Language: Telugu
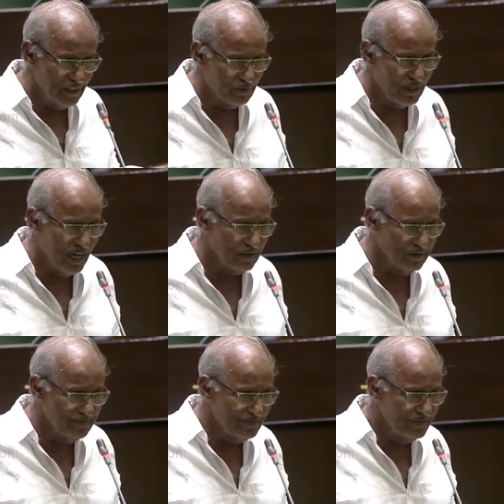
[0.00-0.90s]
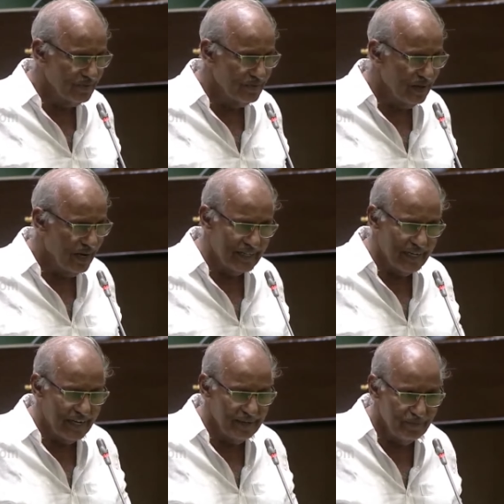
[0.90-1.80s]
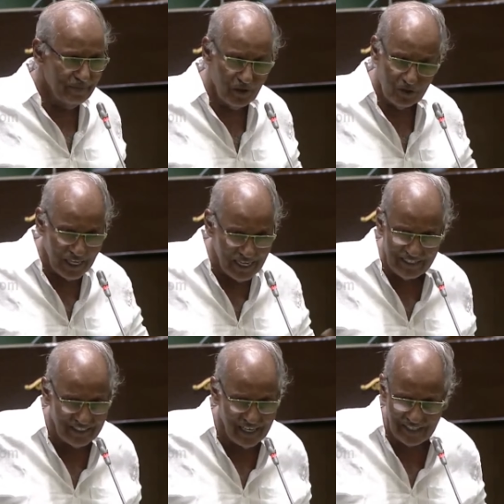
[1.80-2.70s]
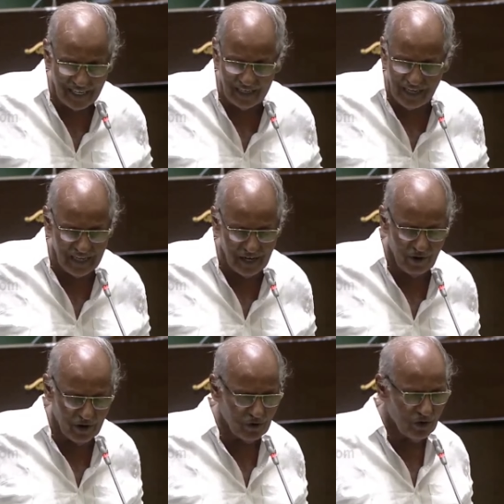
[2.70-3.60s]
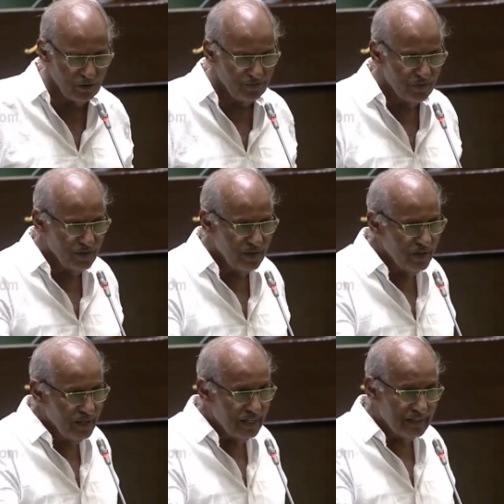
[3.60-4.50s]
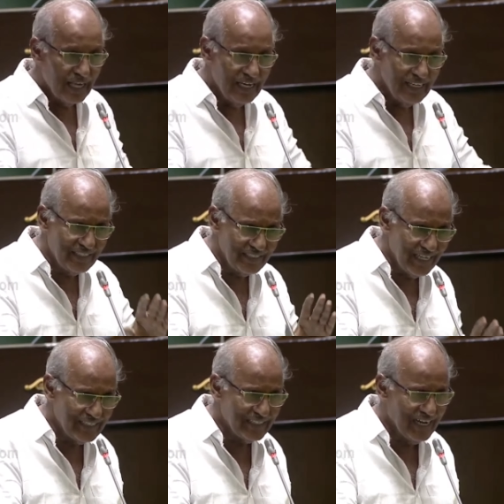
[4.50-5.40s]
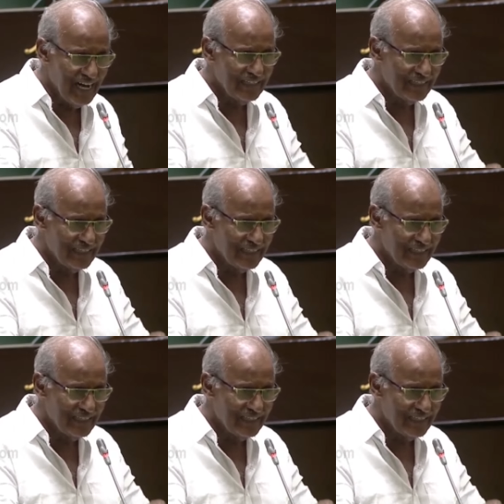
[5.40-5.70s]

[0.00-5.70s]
నేను చెప్తున్నాను అంటే మీరు తెలిసి చేశారని నేనేమో అనుకోను తెలిసి చేసినా